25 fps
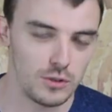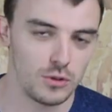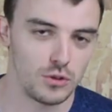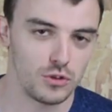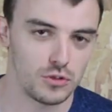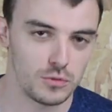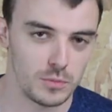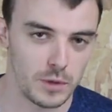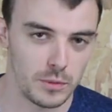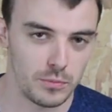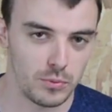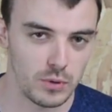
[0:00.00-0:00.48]
de
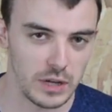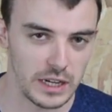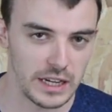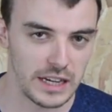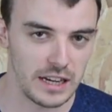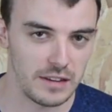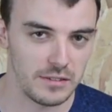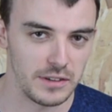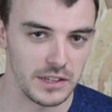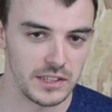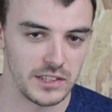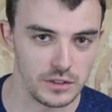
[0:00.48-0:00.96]
logement pour la
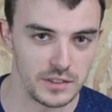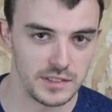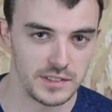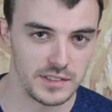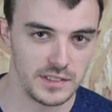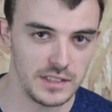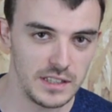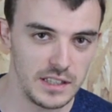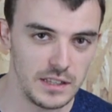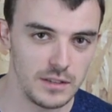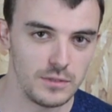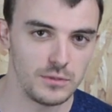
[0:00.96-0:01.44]
clavette.
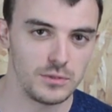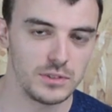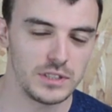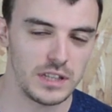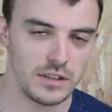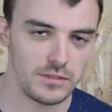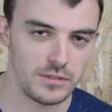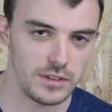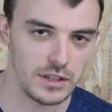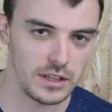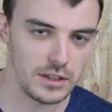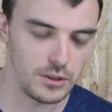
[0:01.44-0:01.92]
Si vous
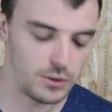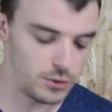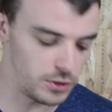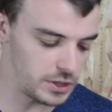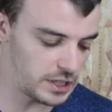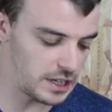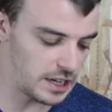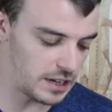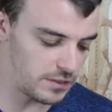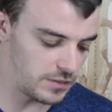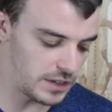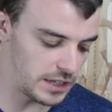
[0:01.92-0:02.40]
avez une
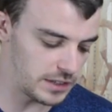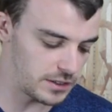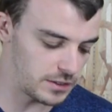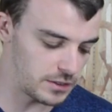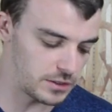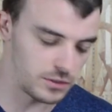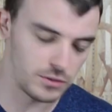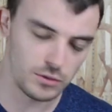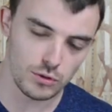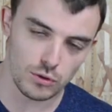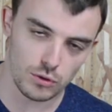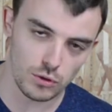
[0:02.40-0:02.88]

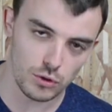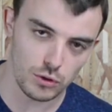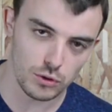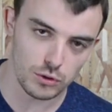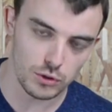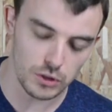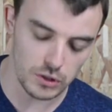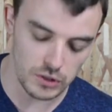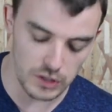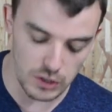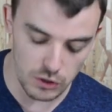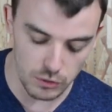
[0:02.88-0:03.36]
clavette sur le
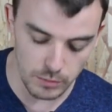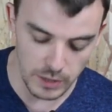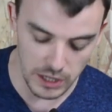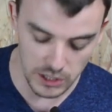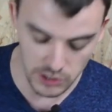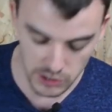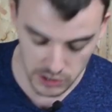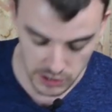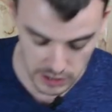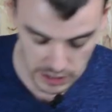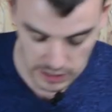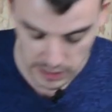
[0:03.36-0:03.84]
rotor
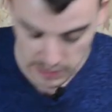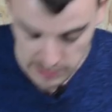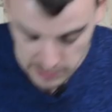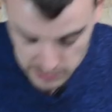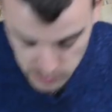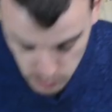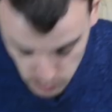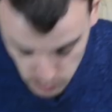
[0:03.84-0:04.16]
d'allumage, il